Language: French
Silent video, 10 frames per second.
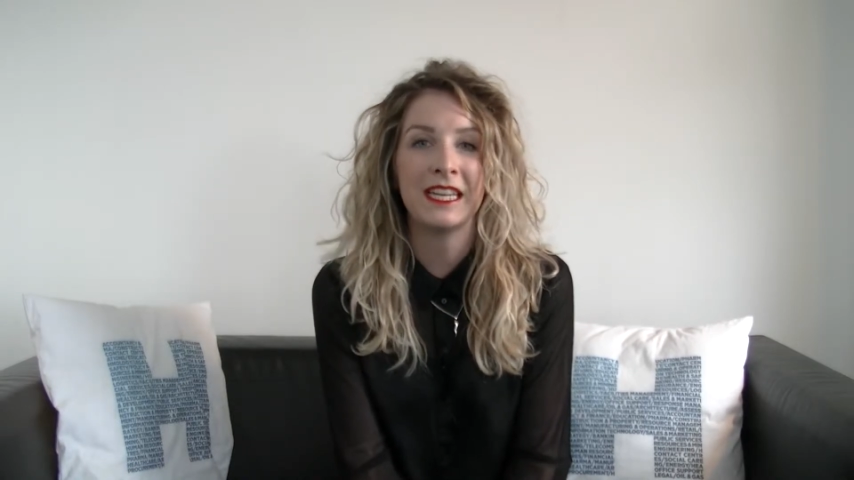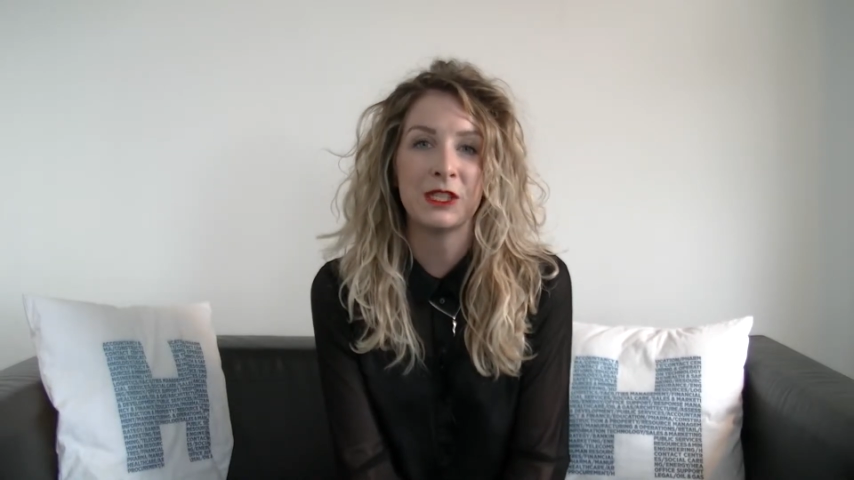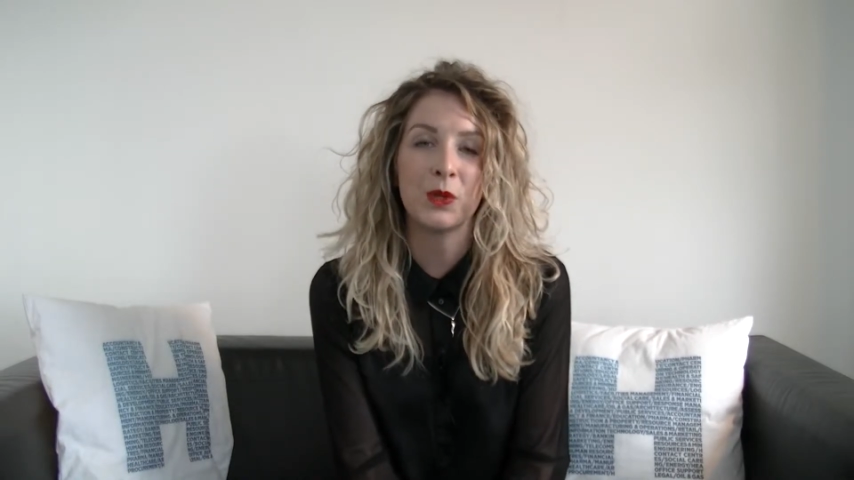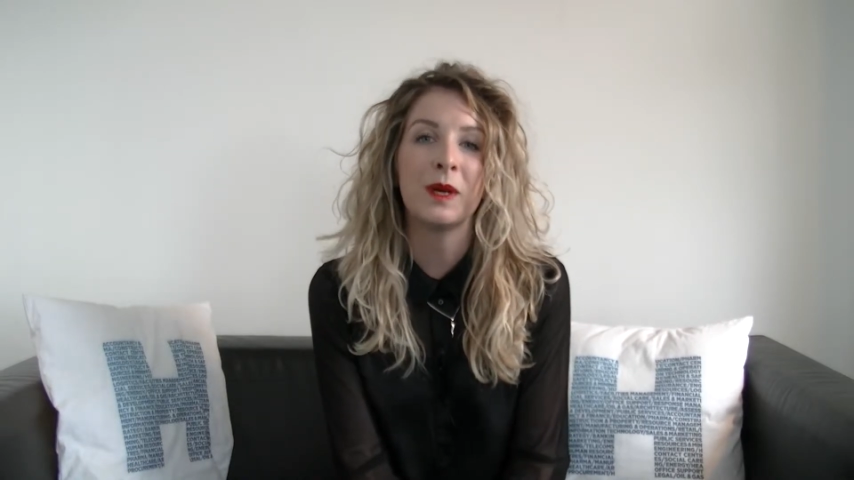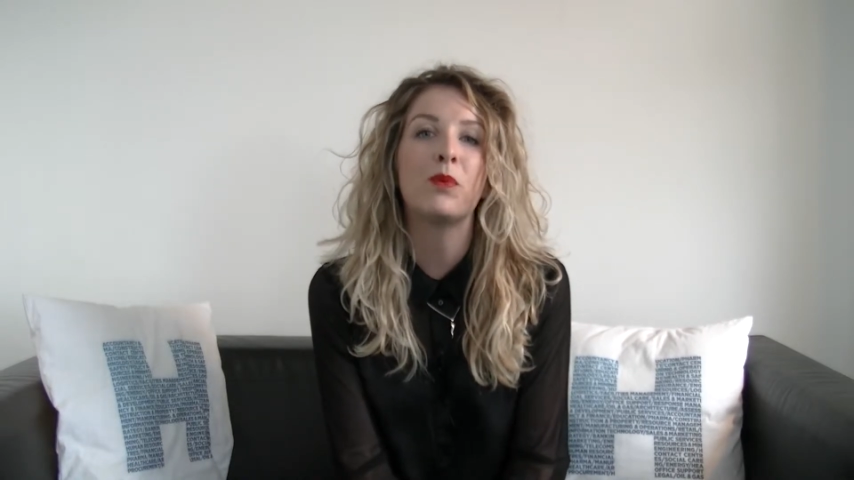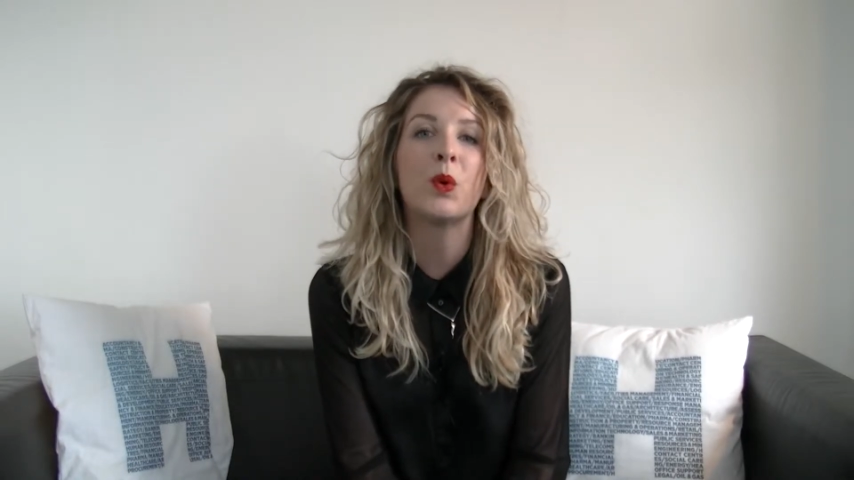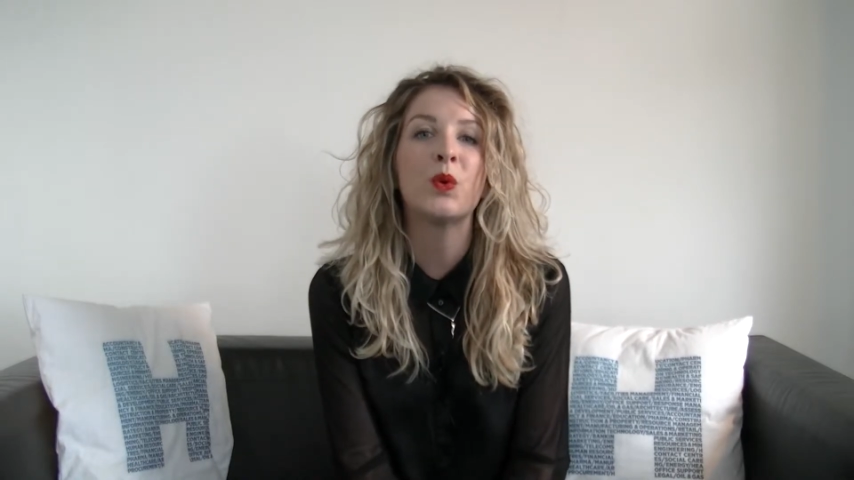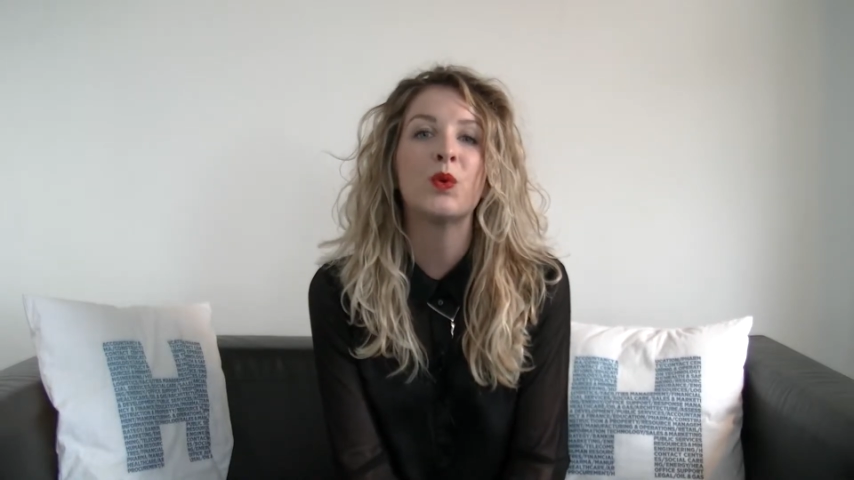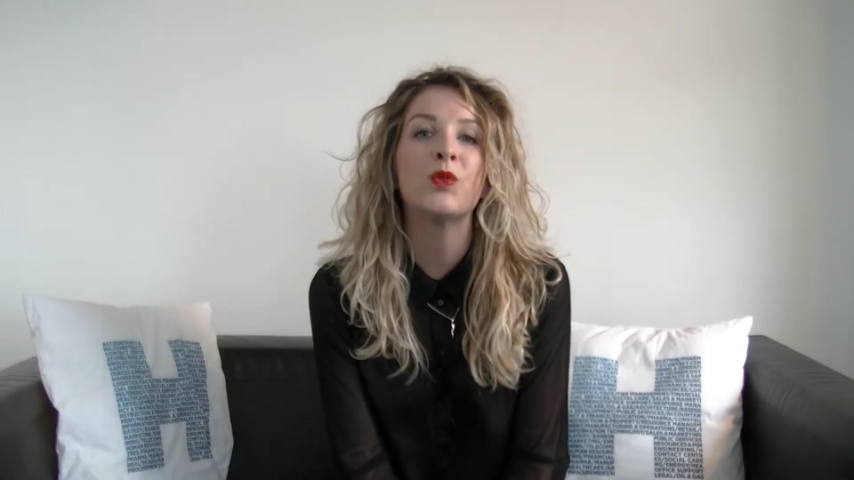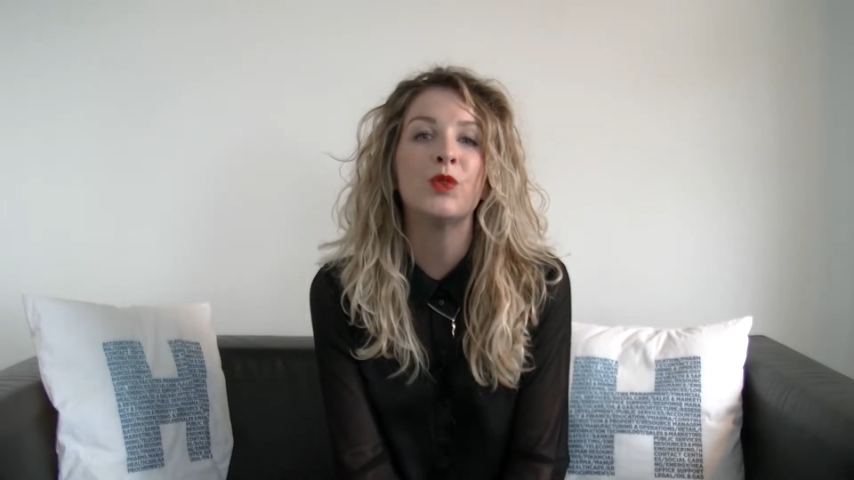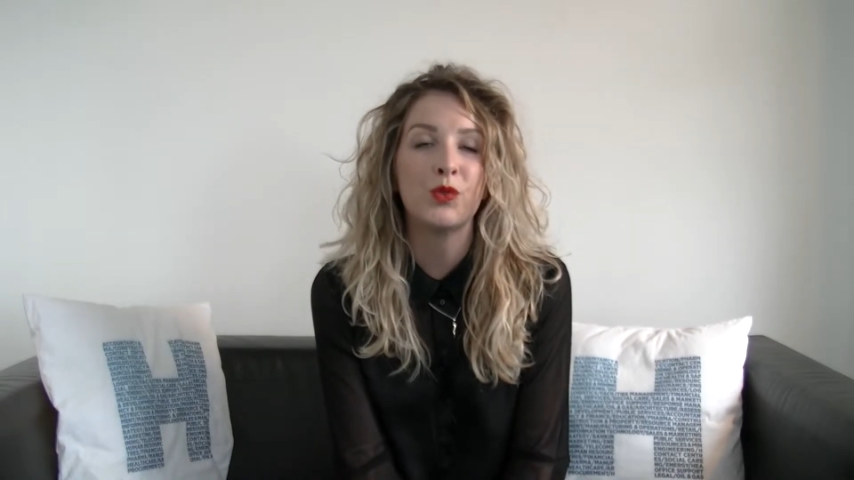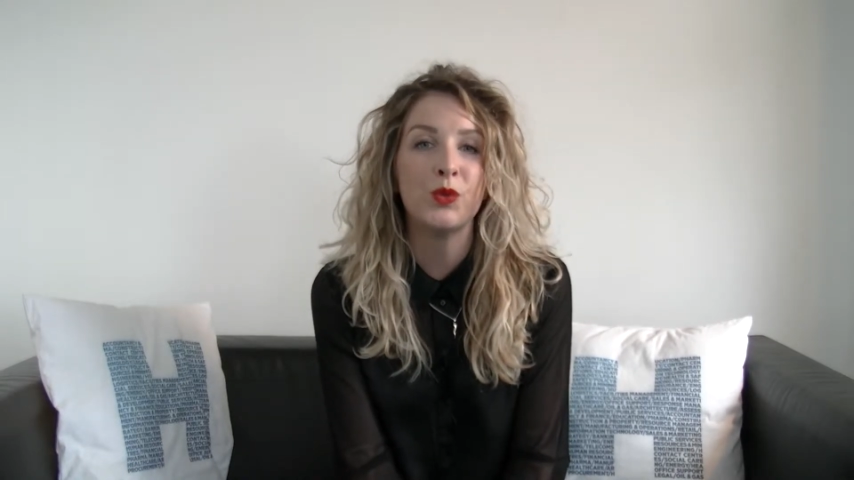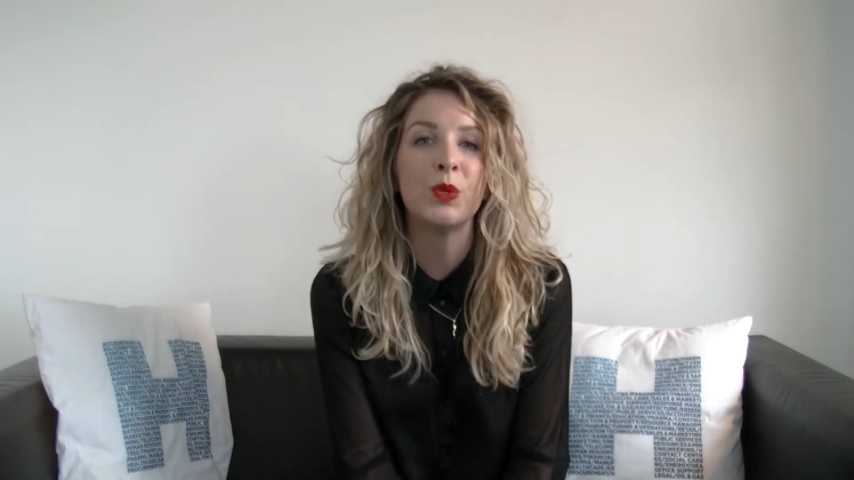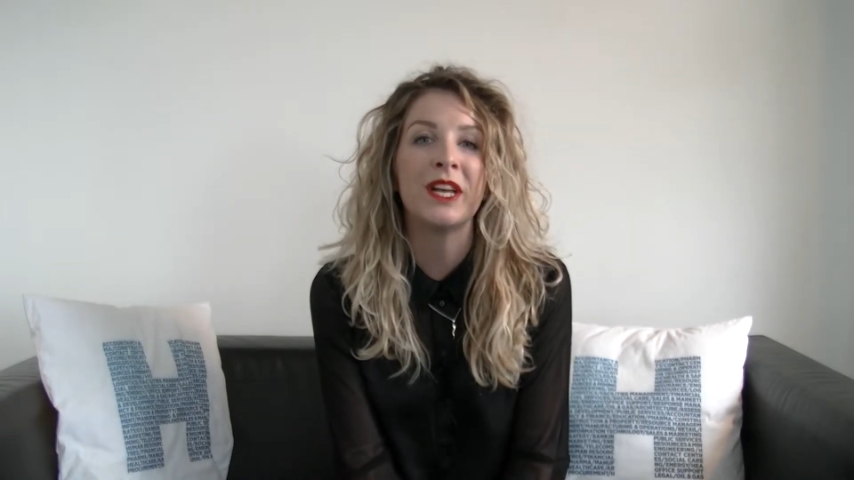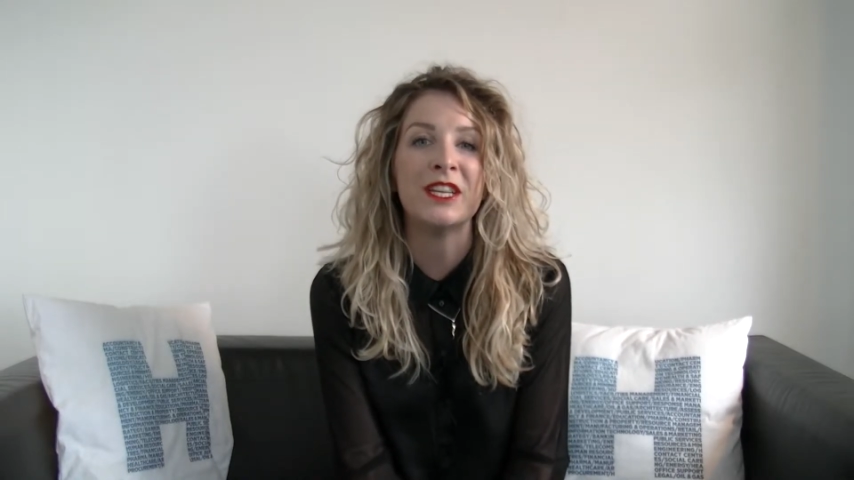et cela pour le compte de
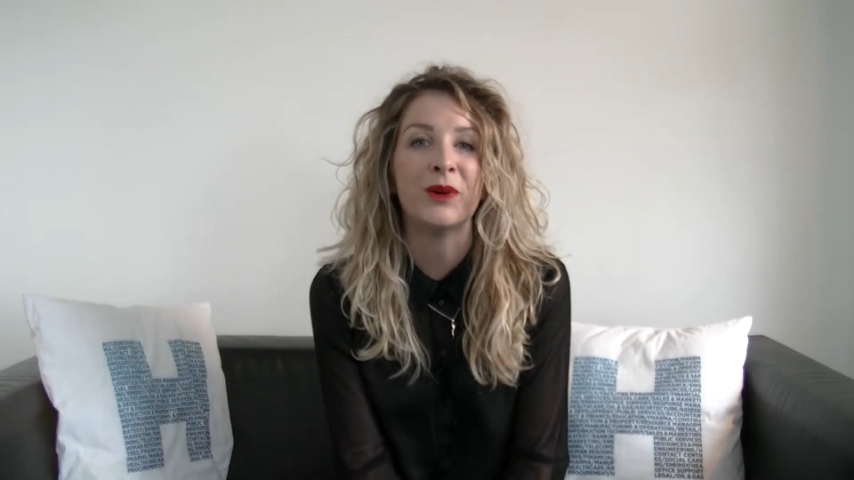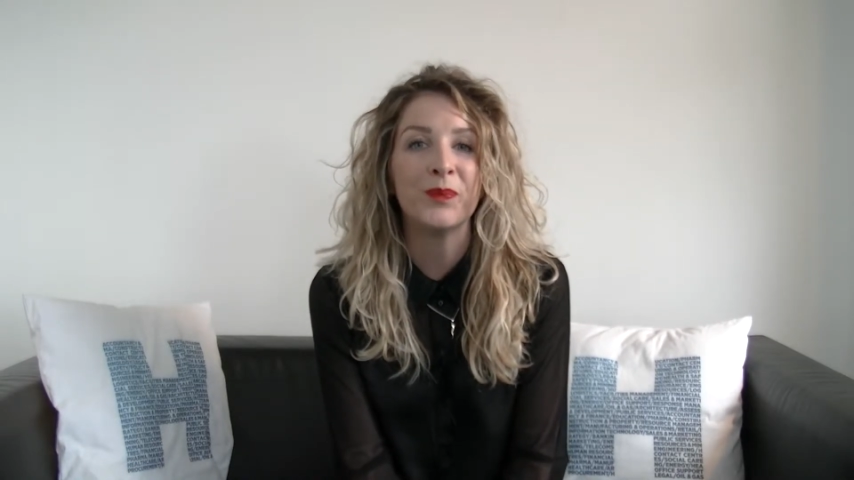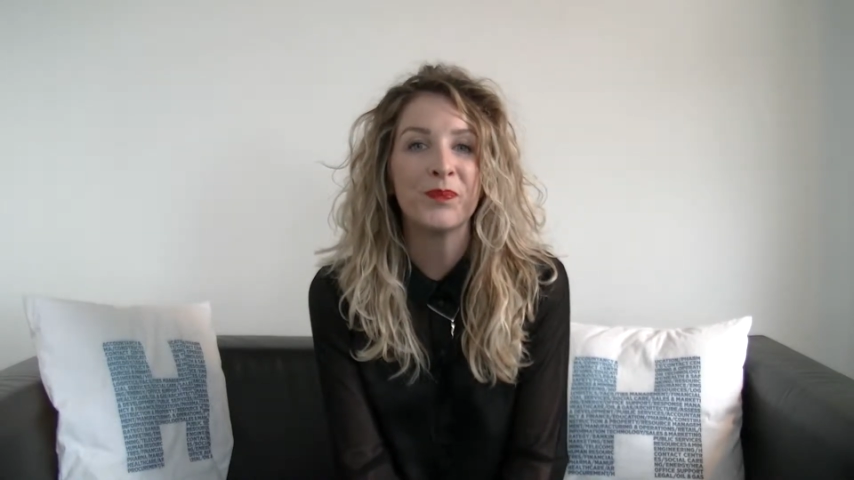tous nos clients.